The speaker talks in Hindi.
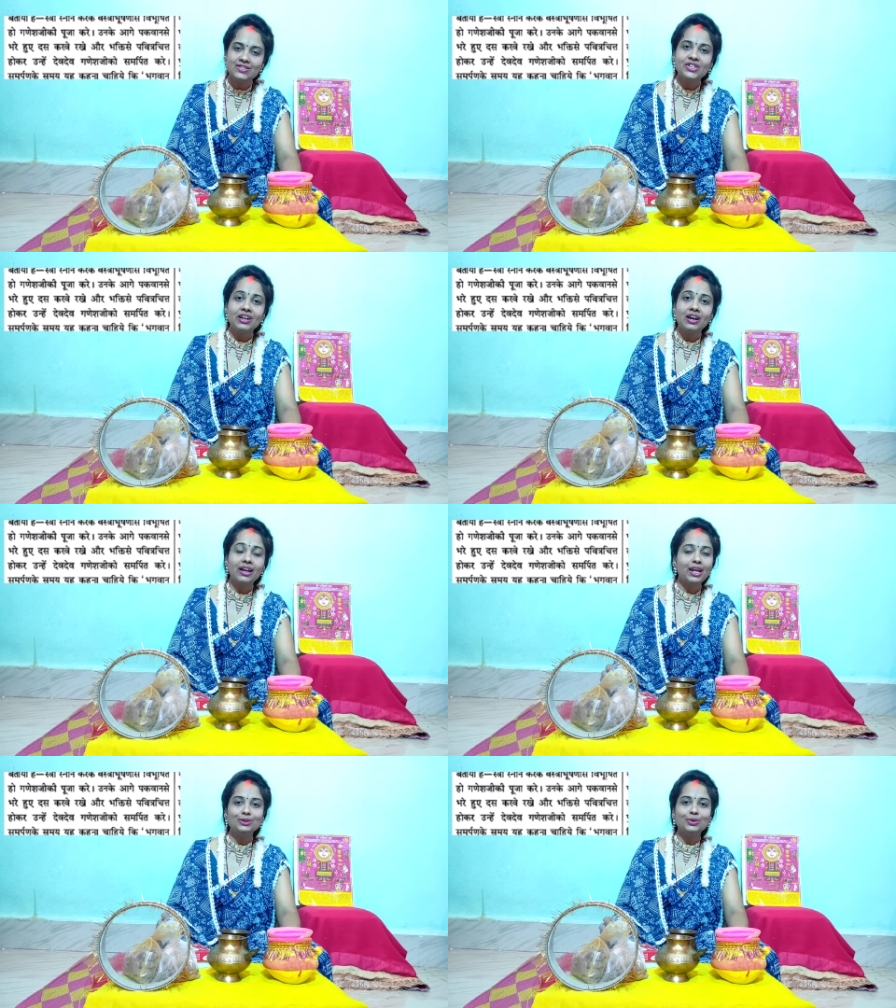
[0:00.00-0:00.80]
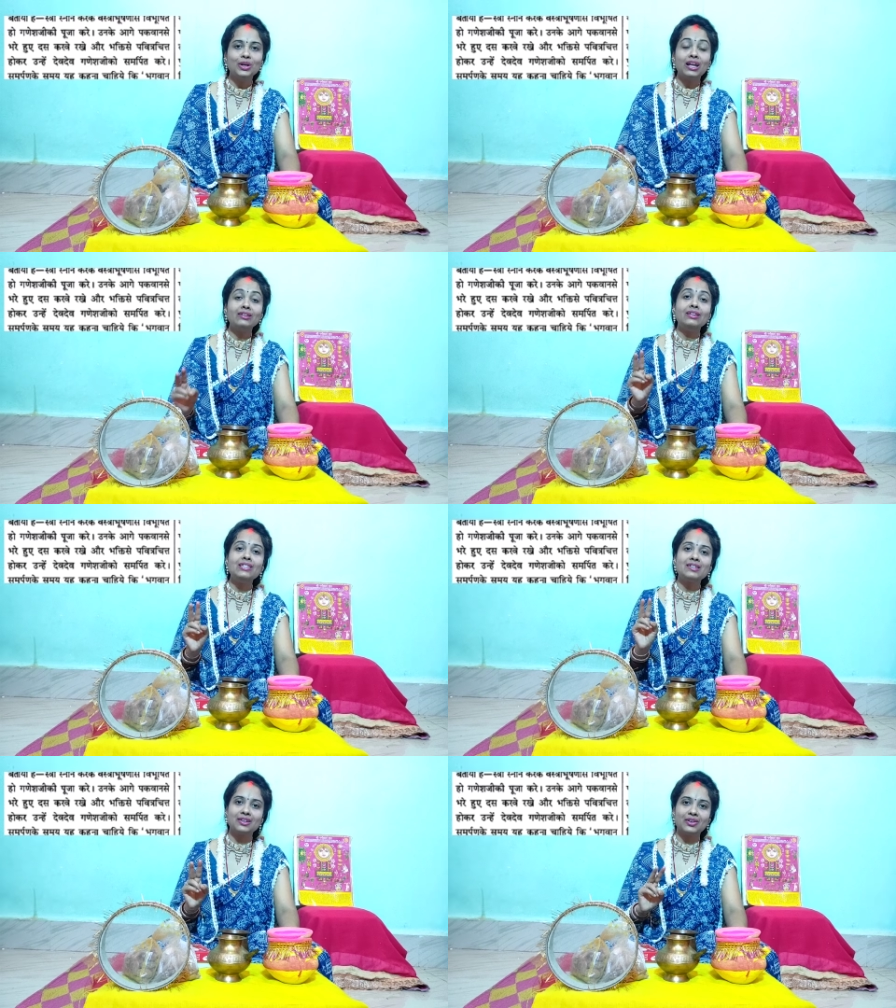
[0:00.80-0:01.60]
जी हाँ एक दो नहीं
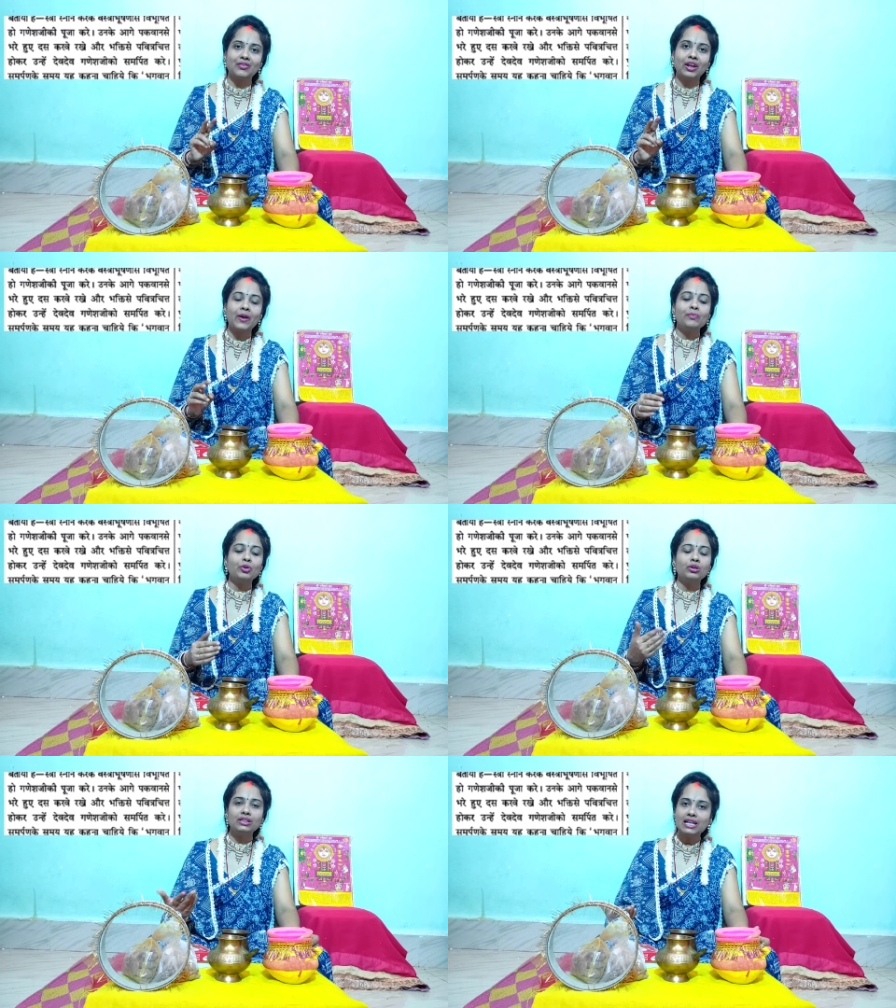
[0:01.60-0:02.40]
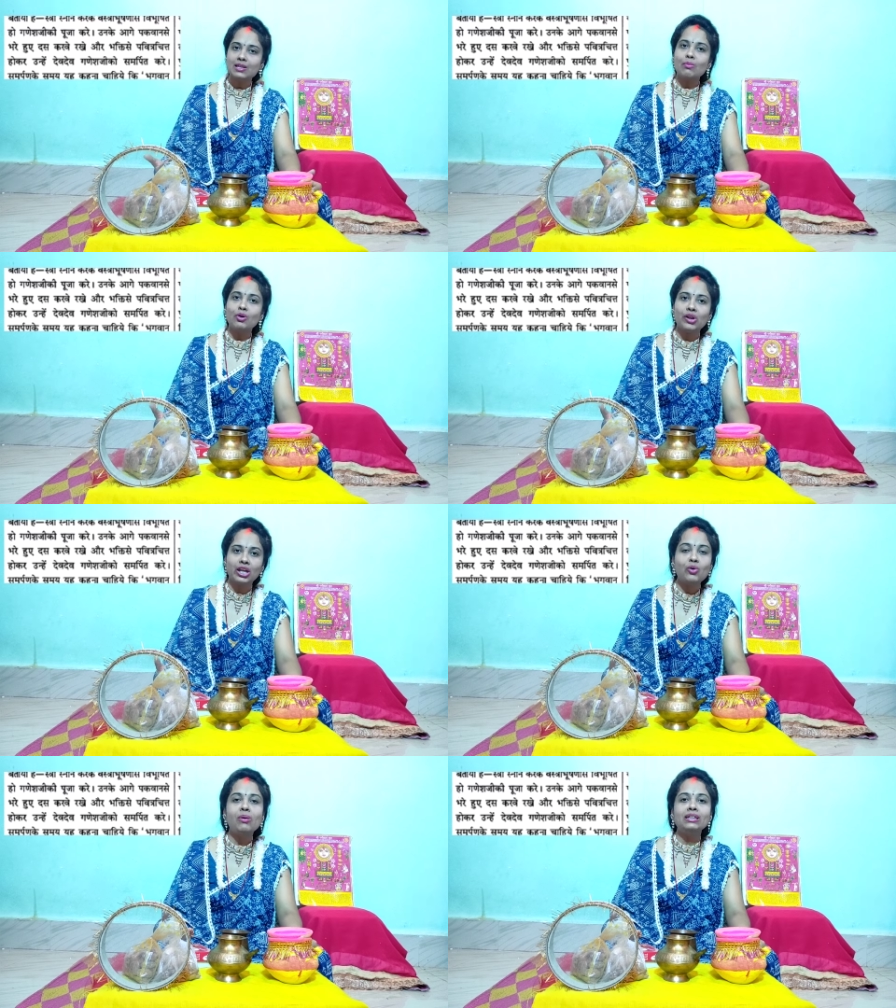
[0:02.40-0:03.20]
दस करवे तो इतना संभव
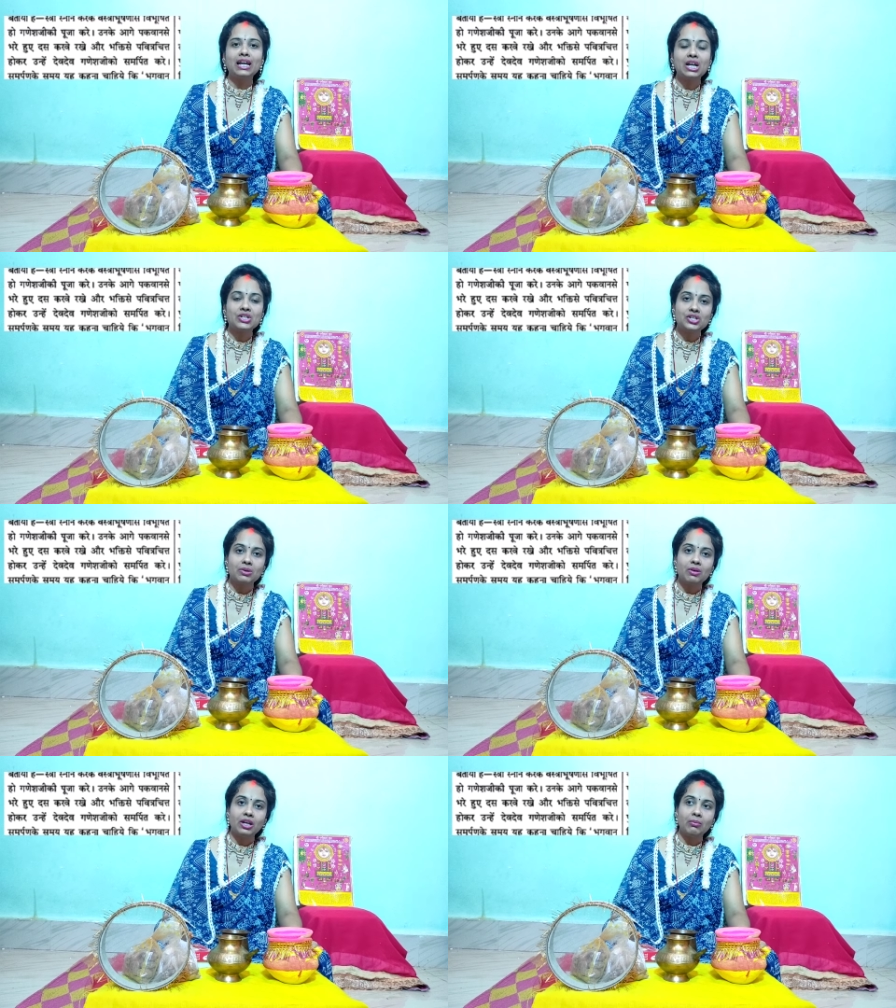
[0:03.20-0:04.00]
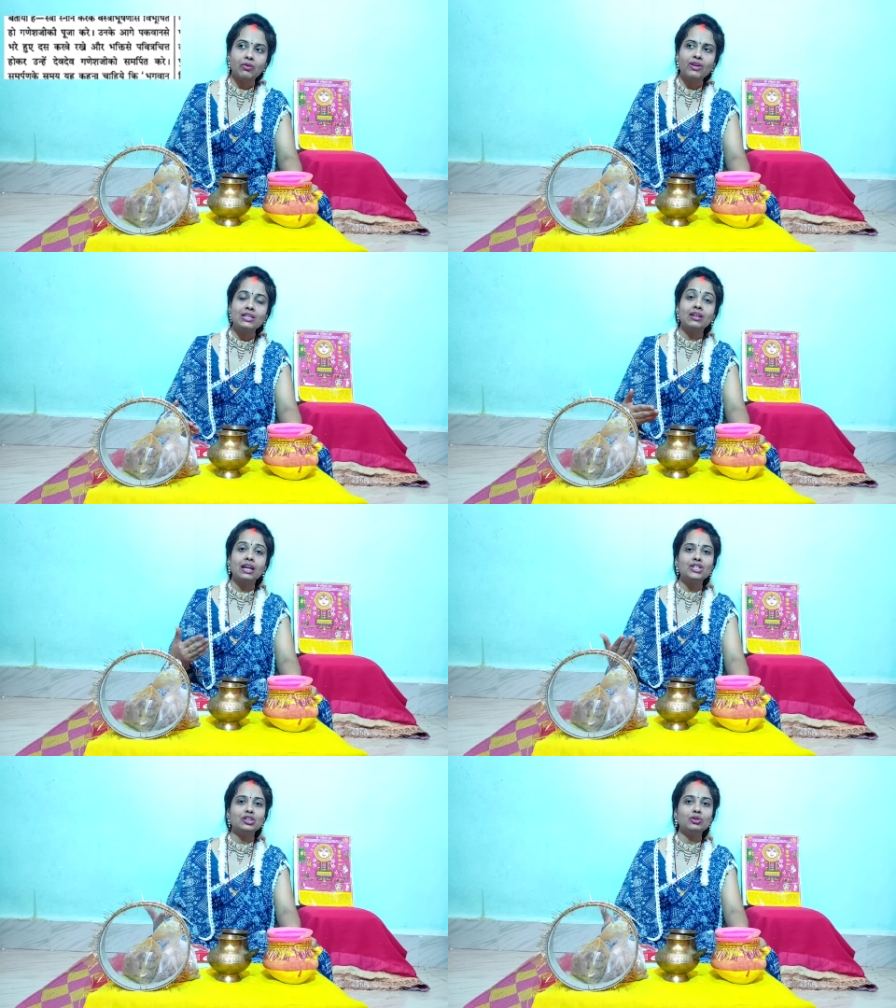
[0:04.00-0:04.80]
नहीं हो पाता है आज के ज़माने में वैसे
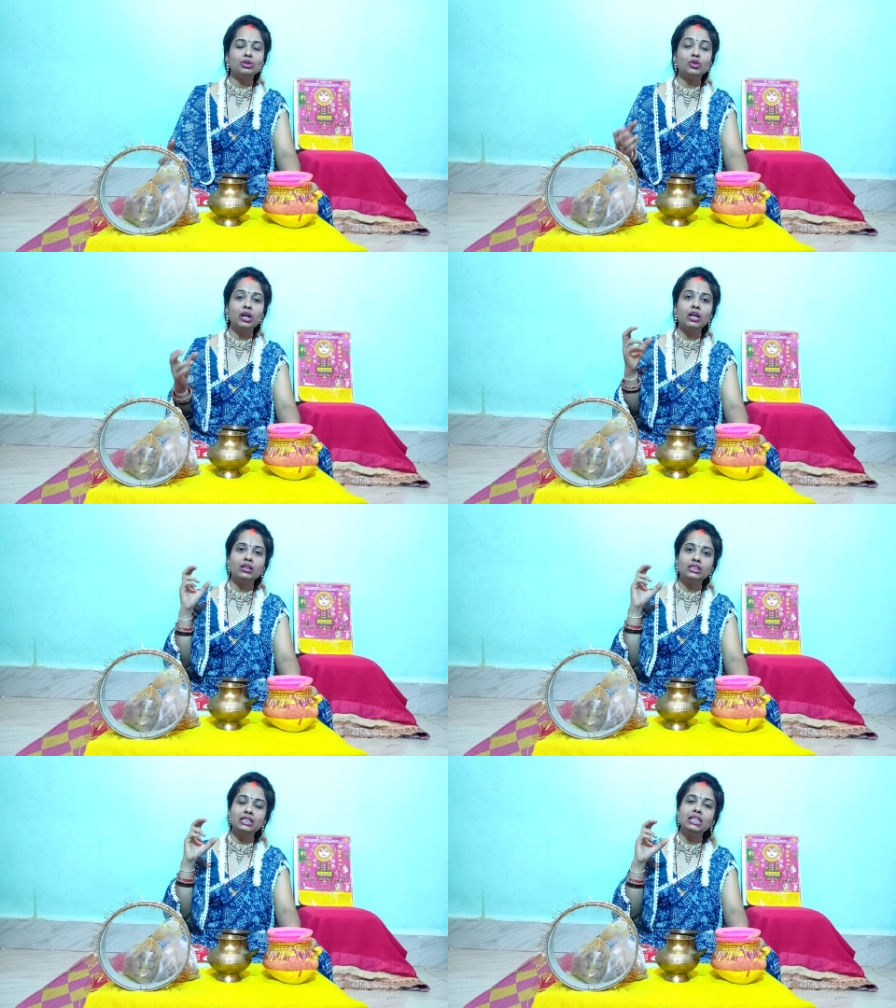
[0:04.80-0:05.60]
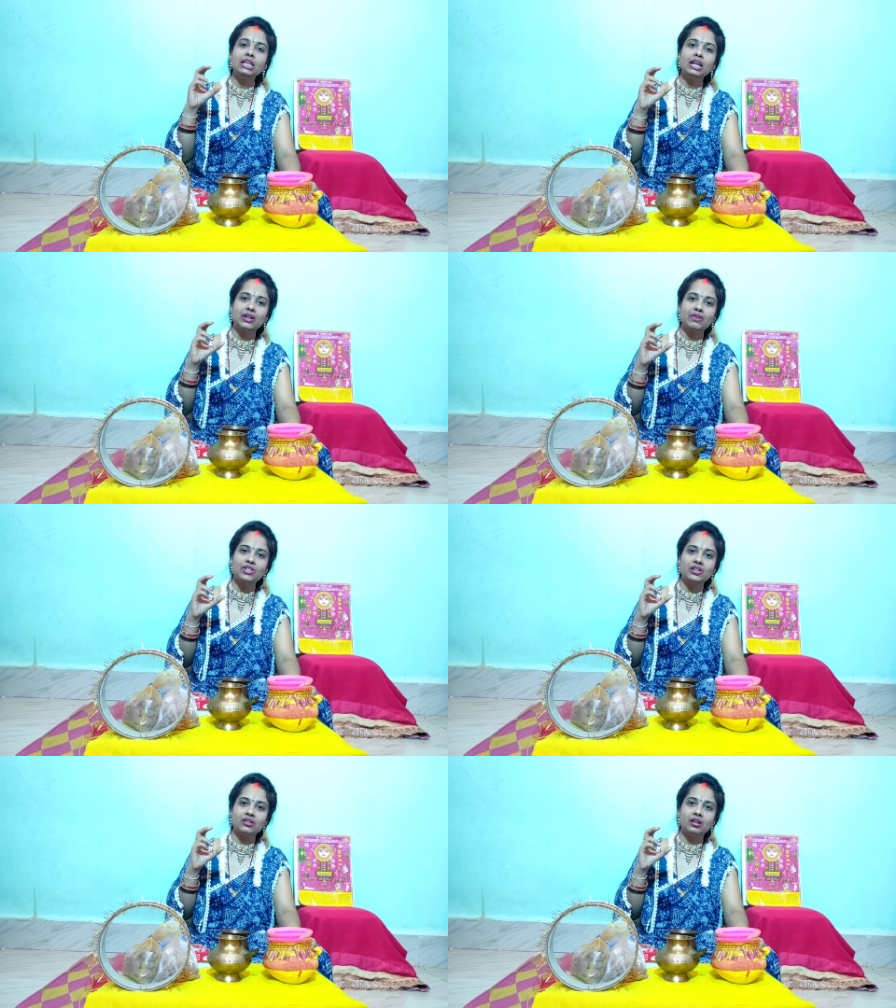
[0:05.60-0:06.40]
कई क्षेत्रों में जो है चीनी के करवे
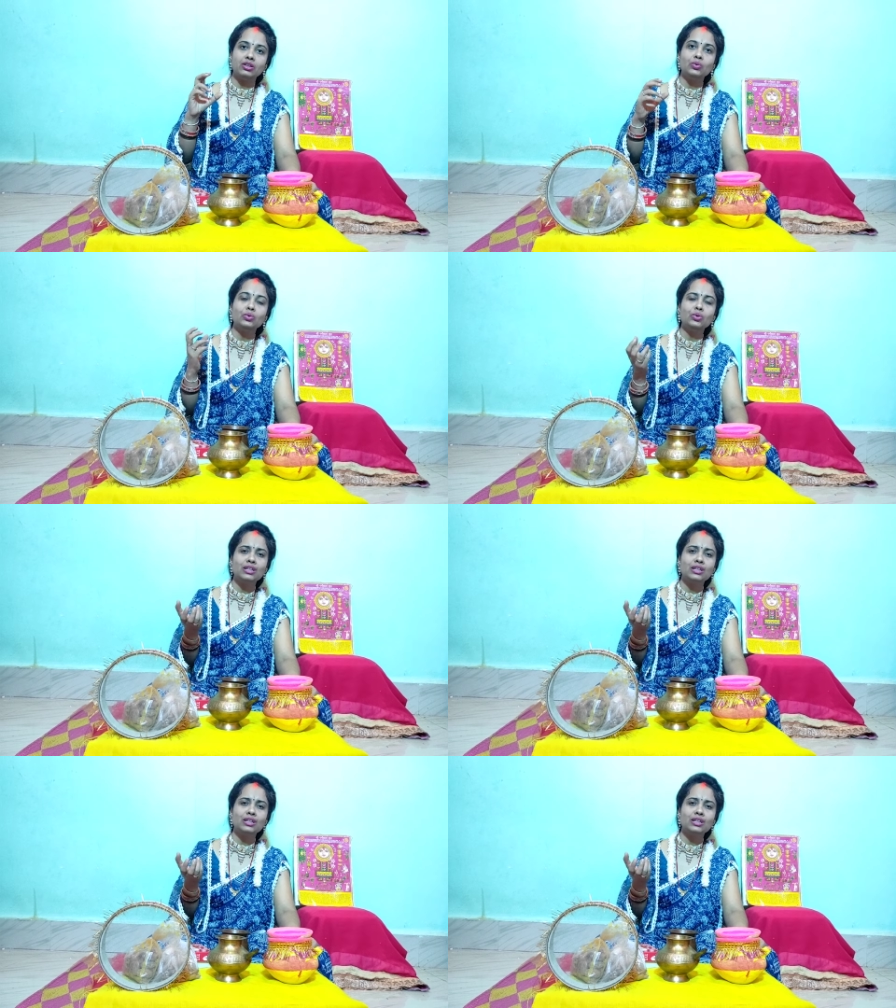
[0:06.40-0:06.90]
चलते हैं तो उनको